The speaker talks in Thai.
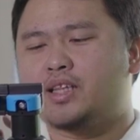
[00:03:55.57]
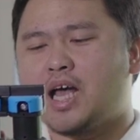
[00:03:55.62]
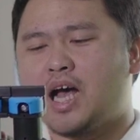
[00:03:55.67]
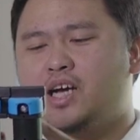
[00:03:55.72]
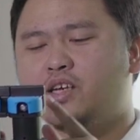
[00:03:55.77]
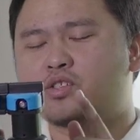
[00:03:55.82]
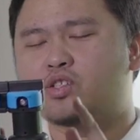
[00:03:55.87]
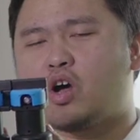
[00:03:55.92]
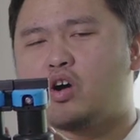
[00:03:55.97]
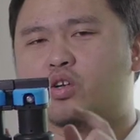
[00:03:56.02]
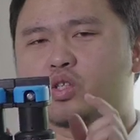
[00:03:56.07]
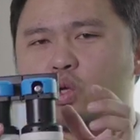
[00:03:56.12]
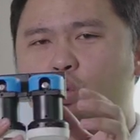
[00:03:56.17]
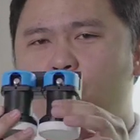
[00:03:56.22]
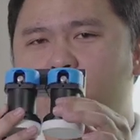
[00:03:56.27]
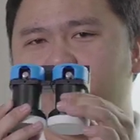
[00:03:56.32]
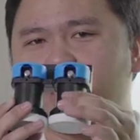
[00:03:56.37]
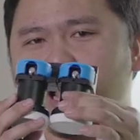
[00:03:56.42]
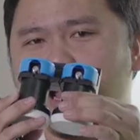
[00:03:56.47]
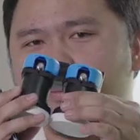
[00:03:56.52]
ทั้ง 2 ตั
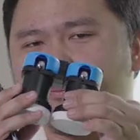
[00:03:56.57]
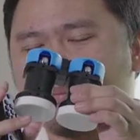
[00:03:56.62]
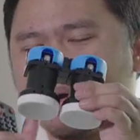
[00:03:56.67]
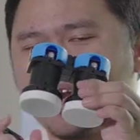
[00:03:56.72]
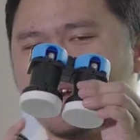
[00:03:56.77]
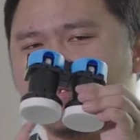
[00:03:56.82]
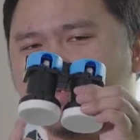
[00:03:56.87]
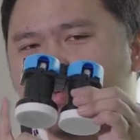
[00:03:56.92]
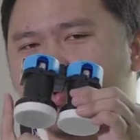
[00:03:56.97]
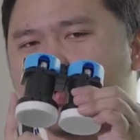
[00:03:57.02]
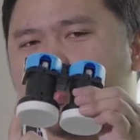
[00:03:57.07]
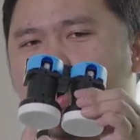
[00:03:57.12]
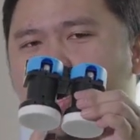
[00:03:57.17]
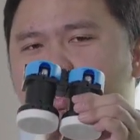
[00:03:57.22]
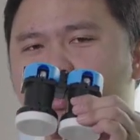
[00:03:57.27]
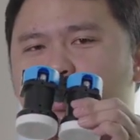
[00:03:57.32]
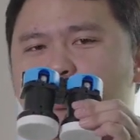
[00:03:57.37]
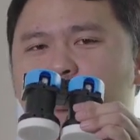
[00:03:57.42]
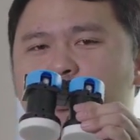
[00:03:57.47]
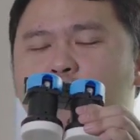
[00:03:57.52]
วนี้เป็นหัว
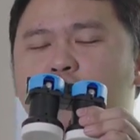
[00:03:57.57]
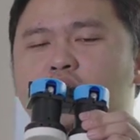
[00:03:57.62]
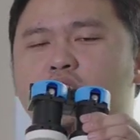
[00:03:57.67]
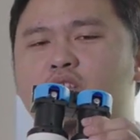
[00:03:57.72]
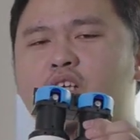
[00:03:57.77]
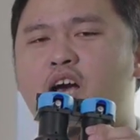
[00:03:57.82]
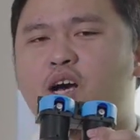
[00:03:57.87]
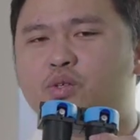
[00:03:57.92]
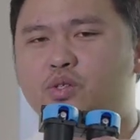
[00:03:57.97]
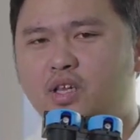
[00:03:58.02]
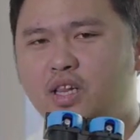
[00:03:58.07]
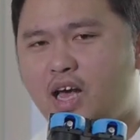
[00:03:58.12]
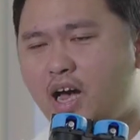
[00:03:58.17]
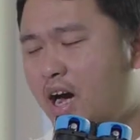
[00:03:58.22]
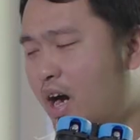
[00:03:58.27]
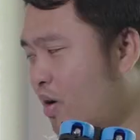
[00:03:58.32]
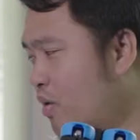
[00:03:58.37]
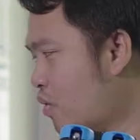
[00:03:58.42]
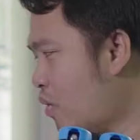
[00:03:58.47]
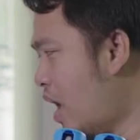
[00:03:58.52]
Universal อยู่
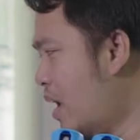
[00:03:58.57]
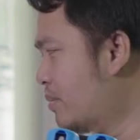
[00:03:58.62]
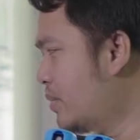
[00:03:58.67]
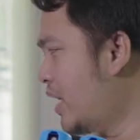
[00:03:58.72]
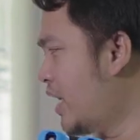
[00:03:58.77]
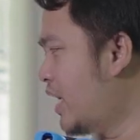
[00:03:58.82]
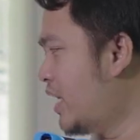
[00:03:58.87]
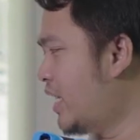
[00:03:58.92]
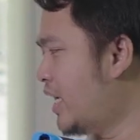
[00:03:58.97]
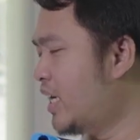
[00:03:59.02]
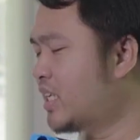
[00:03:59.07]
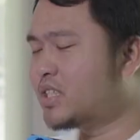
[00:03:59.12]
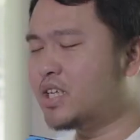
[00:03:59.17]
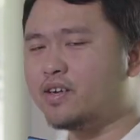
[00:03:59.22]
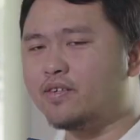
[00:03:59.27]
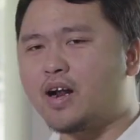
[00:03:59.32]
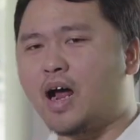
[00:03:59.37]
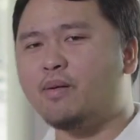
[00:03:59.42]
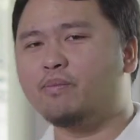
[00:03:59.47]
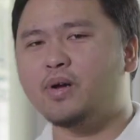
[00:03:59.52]
แล้ว ความถี่นี้จึ
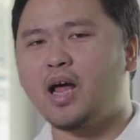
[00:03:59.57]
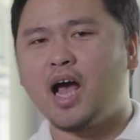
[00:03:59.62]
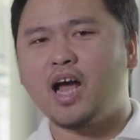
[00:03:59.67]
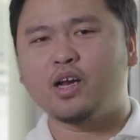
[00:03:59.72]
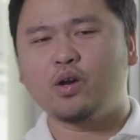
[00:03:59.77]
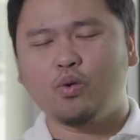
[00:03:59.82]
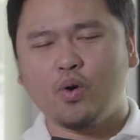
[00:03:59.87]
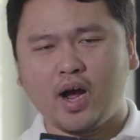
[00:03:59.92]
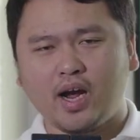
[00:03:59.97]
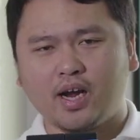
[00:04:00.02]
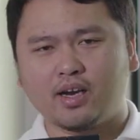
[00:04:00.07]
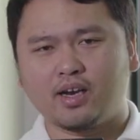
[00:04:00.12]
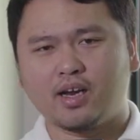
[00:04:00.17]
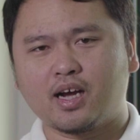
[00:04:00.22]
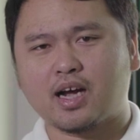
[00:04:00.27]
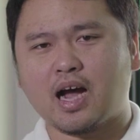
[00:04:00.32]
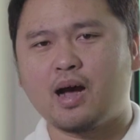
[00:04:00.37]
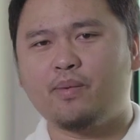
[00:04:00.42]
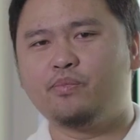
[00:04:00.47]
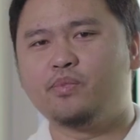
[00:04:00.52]
งรับได้ด้วย
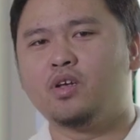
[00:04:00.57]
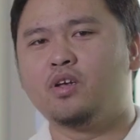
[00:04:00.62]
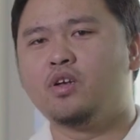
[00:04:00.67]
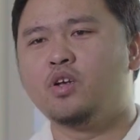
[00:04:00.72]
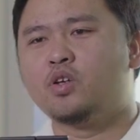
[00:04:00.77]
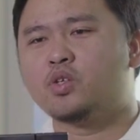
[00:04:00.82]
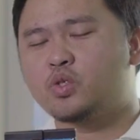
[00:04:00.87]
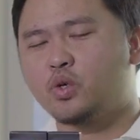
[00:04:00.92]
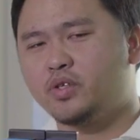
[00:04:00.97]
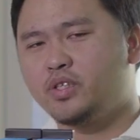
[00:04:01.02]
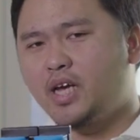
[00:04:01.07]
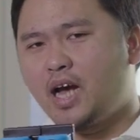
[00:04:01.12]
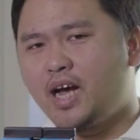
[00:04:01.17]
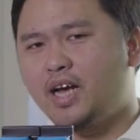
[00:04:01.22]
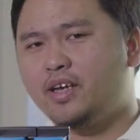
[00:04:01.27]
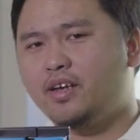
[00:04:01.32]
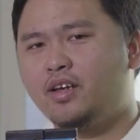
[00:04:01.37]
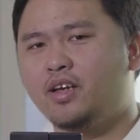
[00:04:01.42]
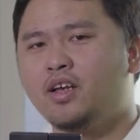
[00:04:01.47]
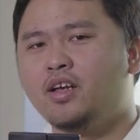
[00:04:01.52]
นะครับ ส่วนใหญ่
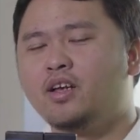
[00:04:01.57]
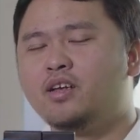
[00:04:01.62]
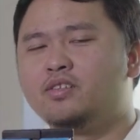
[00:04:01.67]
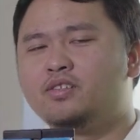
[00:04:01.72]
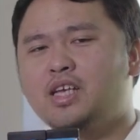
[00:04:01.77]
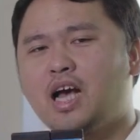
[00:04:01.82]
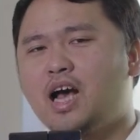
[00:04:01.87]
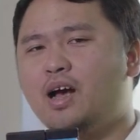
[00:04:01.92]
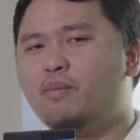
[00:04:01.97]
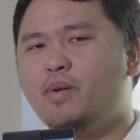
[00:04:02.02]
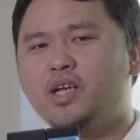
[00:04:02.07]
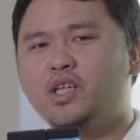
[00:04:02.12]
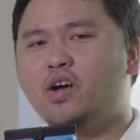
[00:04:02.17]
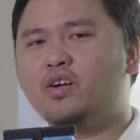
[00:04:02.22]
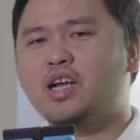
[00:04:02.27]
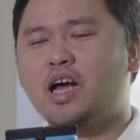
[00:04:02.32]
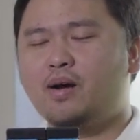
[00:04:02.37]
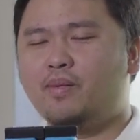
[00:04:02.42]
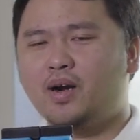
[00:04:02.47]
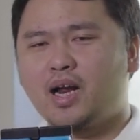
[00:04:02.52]
จะไม่ต้อ
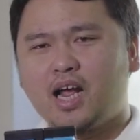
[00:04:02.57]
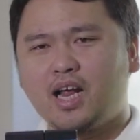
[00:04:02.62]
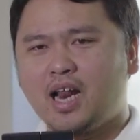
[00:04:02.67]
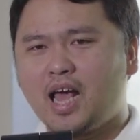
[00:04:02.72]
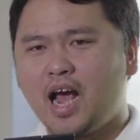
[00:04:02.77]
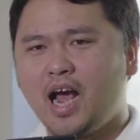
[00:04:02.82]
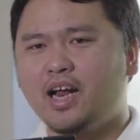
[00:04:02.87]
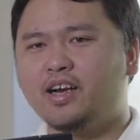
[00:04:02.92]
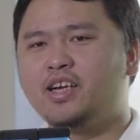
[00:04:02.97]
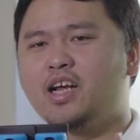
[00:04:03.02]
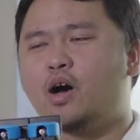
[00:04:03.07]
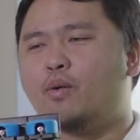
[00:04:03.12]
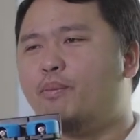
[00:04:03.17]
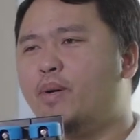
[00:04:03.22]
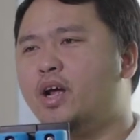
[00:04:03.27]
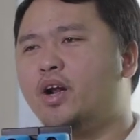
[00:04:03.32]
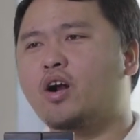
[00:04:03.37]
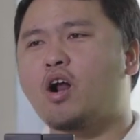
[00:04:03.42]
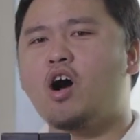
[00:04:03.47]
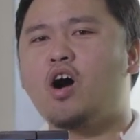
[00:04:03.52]
งทำอะไรแล้ว เดี๋ยว
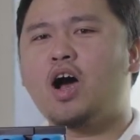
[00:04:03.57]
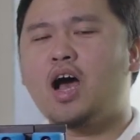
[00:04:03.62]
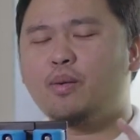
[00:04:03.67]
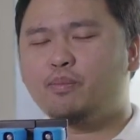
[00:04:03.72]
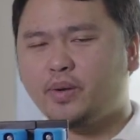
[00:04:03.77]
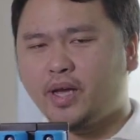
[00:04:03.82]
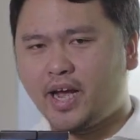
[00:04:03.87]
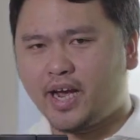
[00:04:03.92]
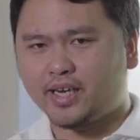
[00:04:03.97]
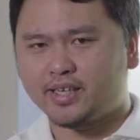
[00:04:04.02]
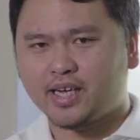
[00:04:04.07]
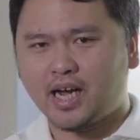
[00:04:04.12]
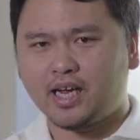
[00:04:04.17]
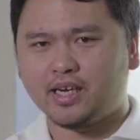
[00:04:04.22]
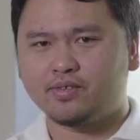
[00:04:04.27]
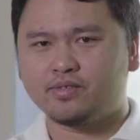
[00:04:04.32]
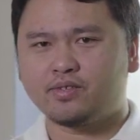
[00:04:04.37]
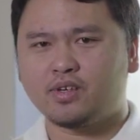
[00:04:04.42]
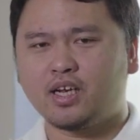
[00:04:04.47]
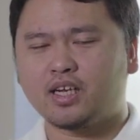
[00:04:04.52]
ไปรออัปเกรดกั
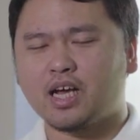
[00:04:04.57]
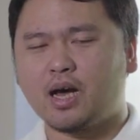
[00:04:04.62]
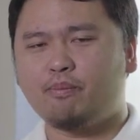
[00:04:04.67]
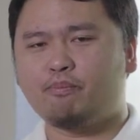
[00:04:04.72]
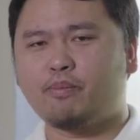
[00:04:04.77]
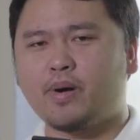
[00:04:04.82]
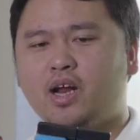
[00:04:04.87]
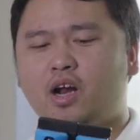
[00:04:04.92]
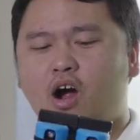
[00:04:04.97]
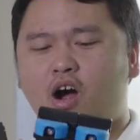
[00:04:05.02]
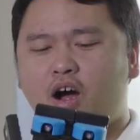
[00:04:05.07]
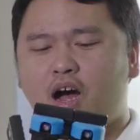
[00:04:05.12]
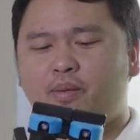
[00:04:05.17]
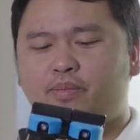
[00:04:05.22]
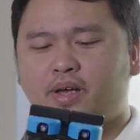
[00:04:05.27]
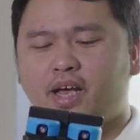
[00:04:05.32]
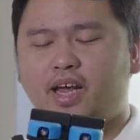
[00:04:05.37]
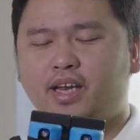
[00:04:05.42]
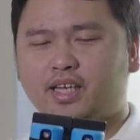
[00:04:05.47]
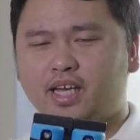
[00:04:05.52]
นนะครับ ไปรออั
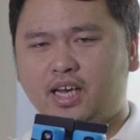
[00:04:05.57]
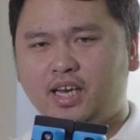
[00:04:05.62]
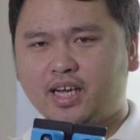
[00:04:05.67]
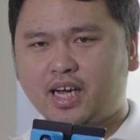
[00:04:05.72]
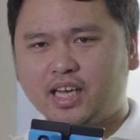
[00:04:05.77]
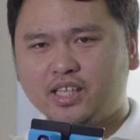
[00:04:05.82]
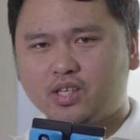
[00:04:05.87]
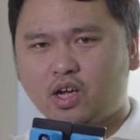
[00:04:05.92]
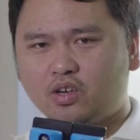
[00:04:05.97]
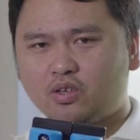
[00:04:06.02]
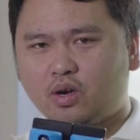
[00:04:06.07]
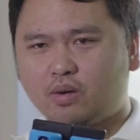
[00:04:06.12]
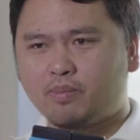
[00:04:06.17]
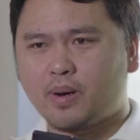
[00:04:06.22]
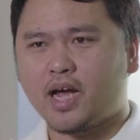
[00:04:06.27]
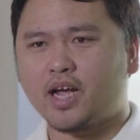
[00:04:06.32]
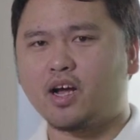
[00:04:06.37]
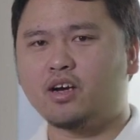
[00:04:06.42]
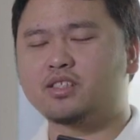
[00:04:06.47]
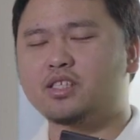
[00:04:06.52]
ปเกรดกันในขั้นตอนต่อ
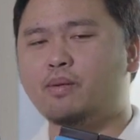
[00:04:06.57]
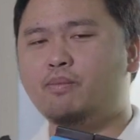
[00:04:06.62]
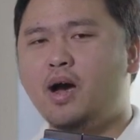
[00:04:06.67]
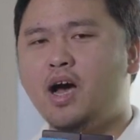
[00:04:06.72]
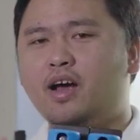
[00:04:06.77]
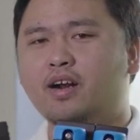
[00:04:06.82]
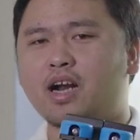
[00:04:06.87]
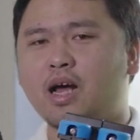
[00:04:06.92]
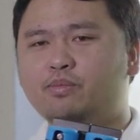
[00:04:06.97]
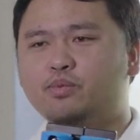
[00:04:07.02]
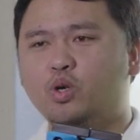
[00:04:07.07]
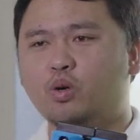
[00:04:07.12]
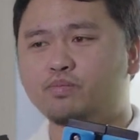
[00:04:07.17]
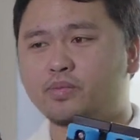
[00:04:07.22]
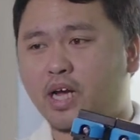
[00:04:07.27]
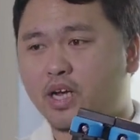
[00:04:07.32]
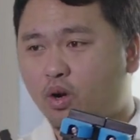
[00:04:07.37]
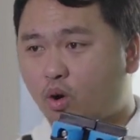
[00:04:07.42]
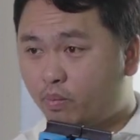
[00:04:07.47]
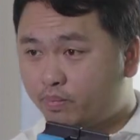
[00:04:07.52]
ไป ก็สามารถรับชม
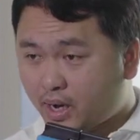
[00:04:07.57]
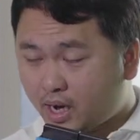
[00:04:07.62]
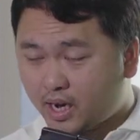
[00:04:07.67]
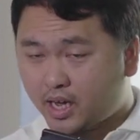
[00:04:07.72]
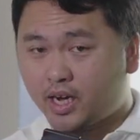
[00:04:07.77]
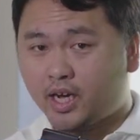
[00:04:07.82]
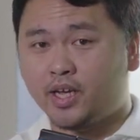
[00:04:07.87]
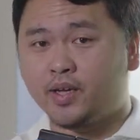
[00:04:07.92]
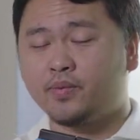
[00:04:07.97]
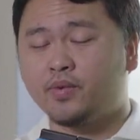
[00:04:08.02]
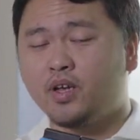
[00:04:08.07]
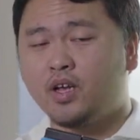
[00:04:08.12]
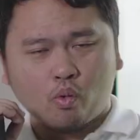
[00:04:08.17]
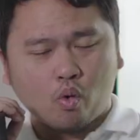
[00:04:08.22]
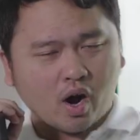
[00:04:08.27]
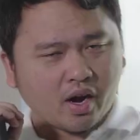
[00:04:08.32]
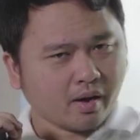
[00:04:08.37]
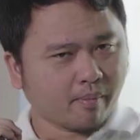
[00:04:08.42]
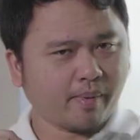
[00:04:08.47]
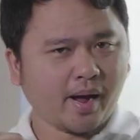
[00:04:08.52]
ไทยคมได้เลย
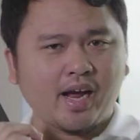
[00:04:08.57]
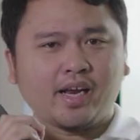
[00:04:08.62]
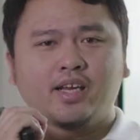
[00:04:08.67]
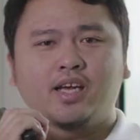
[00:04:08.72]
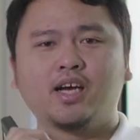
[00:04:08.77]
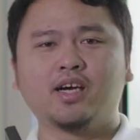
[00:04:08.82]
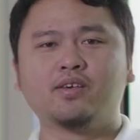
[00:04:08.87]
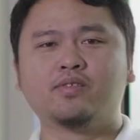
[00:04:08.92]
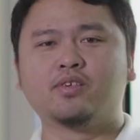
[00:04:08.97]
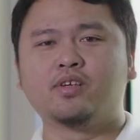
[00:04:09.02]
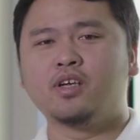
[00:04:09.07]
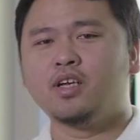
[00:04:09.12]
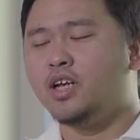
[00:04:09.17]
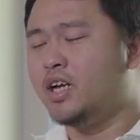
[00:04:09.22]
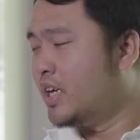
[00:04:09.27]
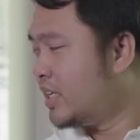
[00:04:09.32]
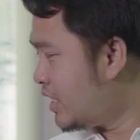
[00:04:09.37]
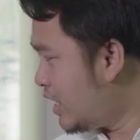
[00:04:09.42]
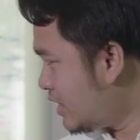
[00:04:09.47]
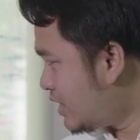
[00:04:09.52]
หัวอีกประเภทหนึ่ง
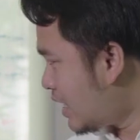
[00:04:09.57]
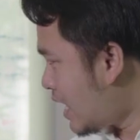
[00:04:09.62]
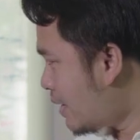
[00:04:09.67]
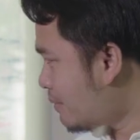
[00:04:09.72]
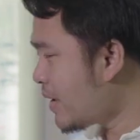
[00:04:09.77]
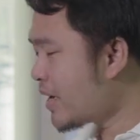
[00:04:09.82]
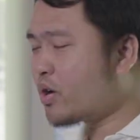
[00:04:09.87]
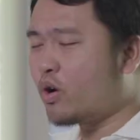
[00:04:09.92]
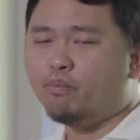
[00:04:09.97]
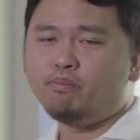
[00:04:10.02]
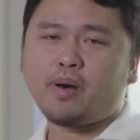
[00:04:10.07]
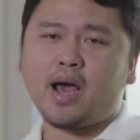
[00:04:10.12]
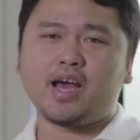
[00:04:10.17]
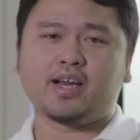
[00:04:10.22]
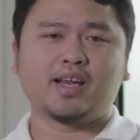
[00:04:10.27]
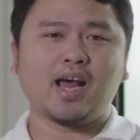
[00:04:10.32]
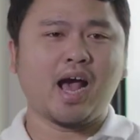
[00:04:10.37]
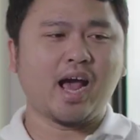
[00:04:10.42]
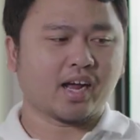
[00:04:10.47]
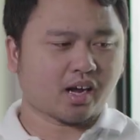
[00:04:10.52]
ที่จะรับไทยคม
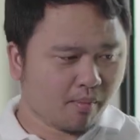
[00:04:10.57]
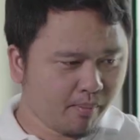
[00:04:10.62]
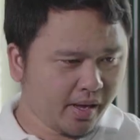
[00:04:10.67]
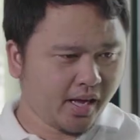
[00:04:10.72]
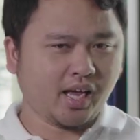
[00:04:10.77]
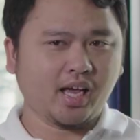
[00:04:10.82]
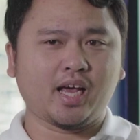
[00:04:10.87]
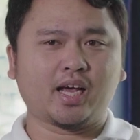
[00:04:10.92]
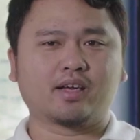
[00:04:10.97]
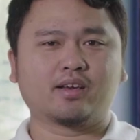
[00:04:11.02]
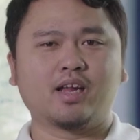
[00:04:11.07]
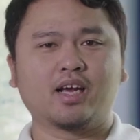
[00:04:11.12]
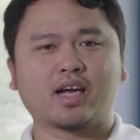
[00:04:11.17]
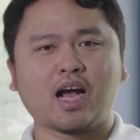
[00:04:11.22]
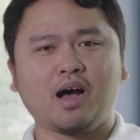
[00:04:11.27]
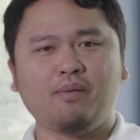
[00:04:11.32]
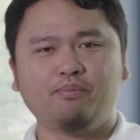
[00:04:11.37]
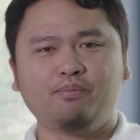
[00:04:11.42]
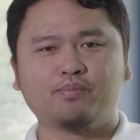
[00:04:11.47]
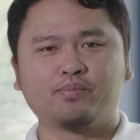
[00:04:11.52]
8 ได้ก็มีอีกนะค
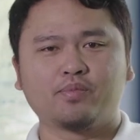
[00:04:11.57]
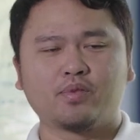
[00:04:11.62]
รับ